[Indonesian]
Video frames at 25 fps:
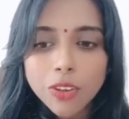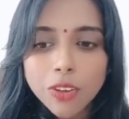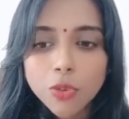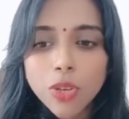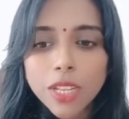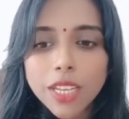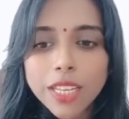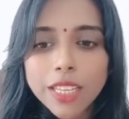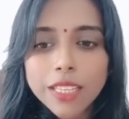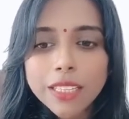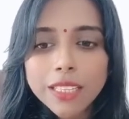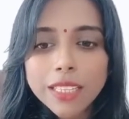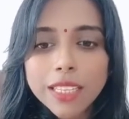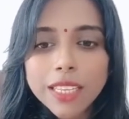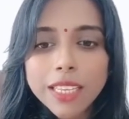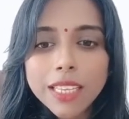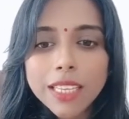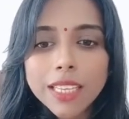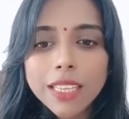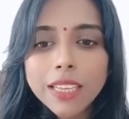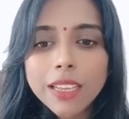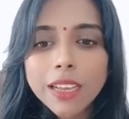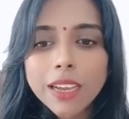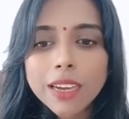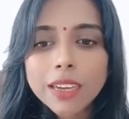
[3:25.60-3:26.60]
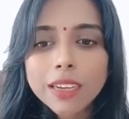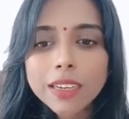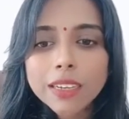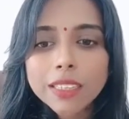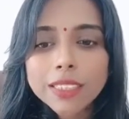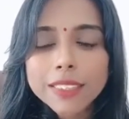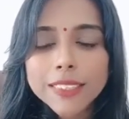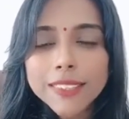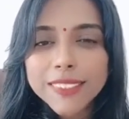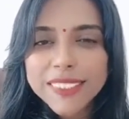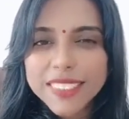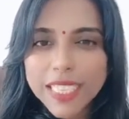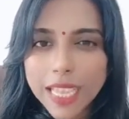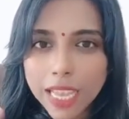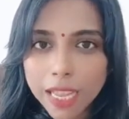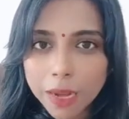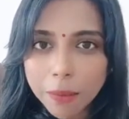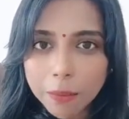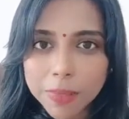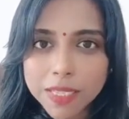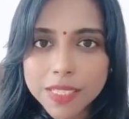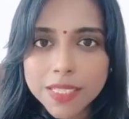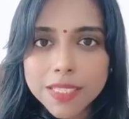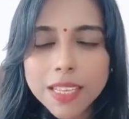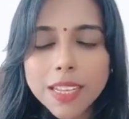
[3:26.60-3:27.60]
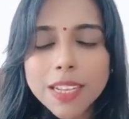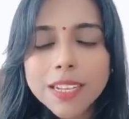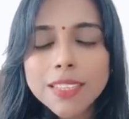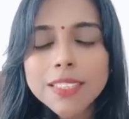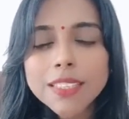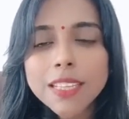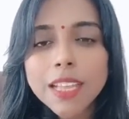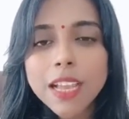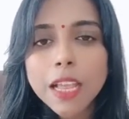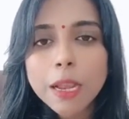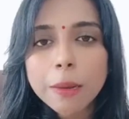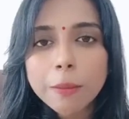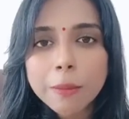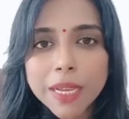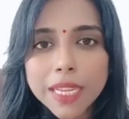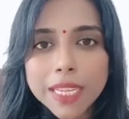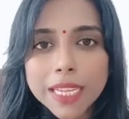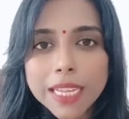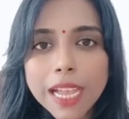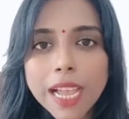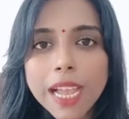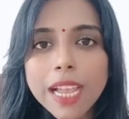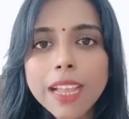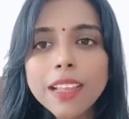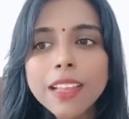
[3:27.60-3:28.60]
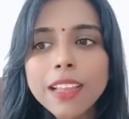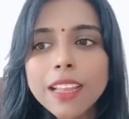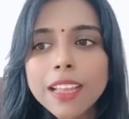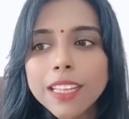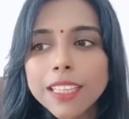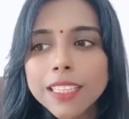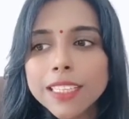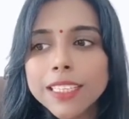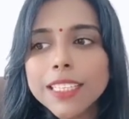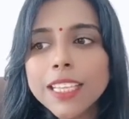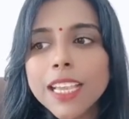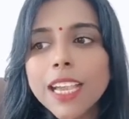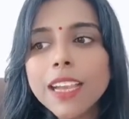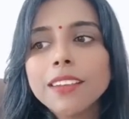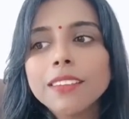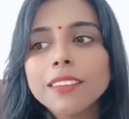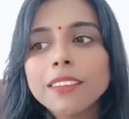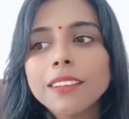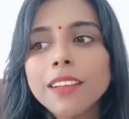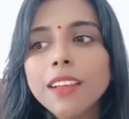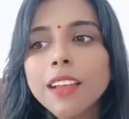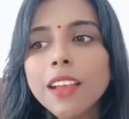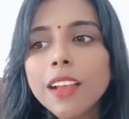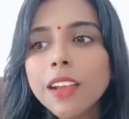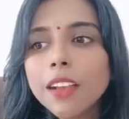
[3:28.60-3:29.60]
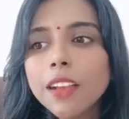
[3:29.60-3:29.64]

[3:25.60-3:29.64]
Kuil ini uh, sangat besar, sangat megah, yang